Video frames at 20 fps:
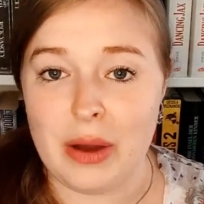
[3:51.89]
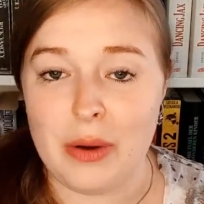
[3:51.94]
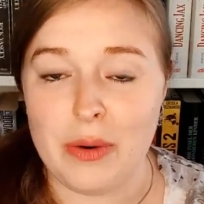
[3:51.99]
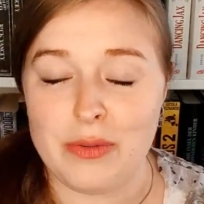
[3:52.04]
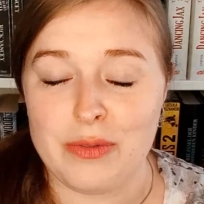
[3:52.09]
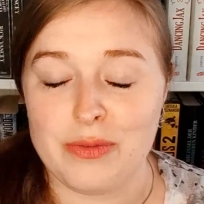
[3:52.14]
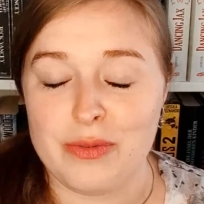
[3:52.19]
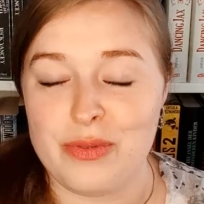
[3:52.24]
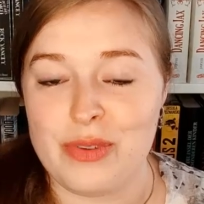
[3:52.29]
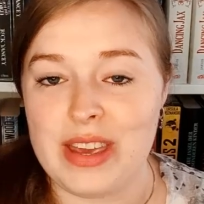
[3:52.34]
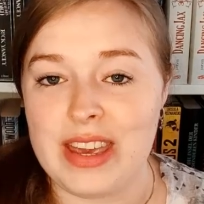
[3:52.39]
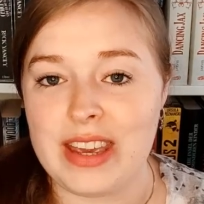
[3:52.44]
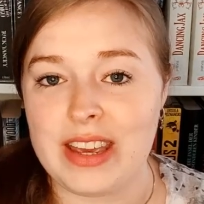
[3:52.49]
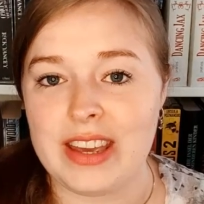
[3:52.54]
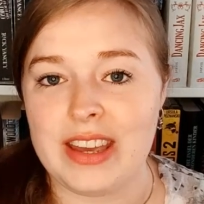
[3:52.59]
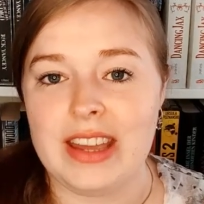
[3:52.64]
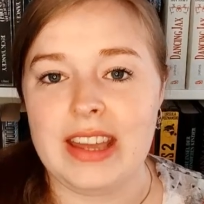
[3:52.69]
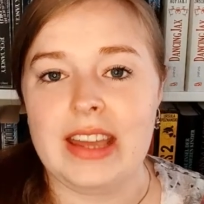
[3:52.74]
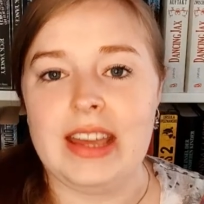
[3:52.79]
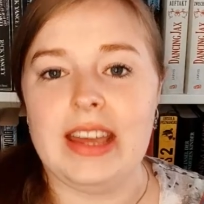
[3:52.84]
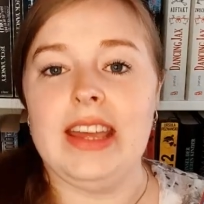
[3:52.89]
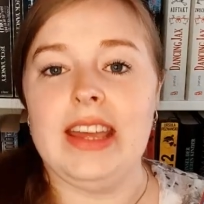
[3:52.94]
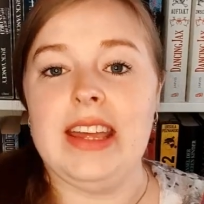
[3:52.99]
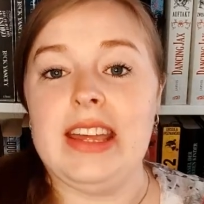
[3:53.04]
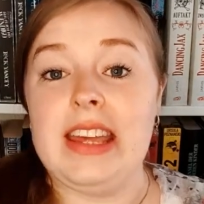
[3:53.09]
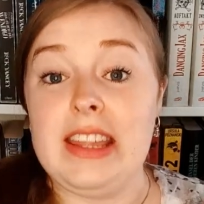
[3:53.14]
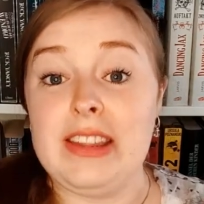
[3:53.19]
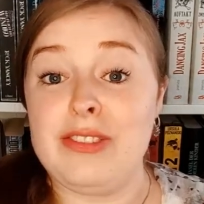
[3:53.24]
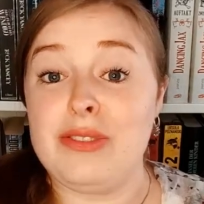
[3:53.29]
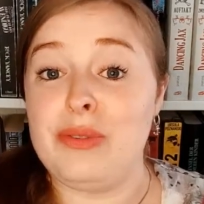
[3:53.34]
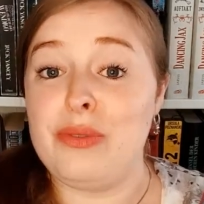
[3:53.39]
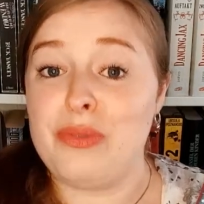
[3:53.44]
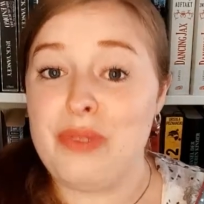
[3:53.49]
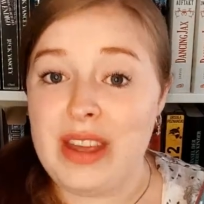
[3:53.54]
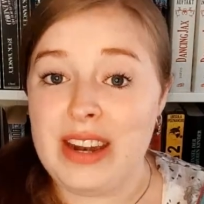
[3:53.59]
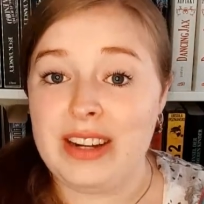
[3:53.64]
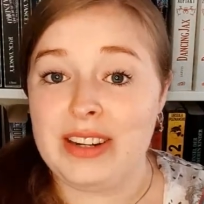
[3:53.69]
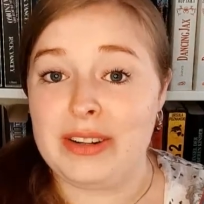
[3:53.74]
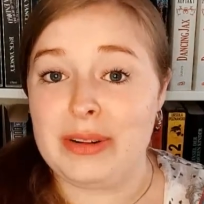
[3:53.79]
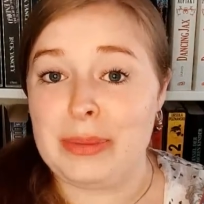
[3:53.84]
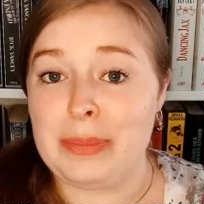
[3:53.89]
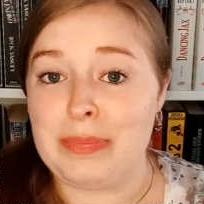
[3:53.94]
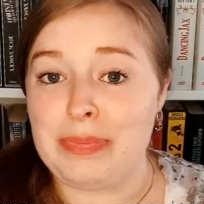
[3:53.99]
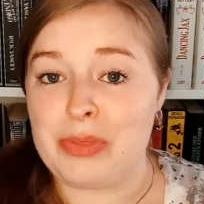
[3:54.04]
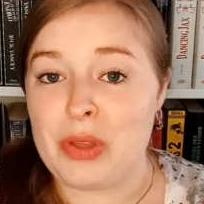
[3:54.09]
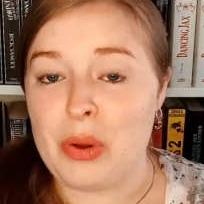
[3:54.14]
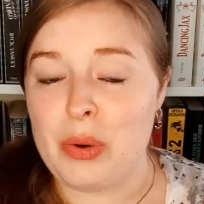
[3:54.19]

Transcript: auf den Weg, ihn zu finden.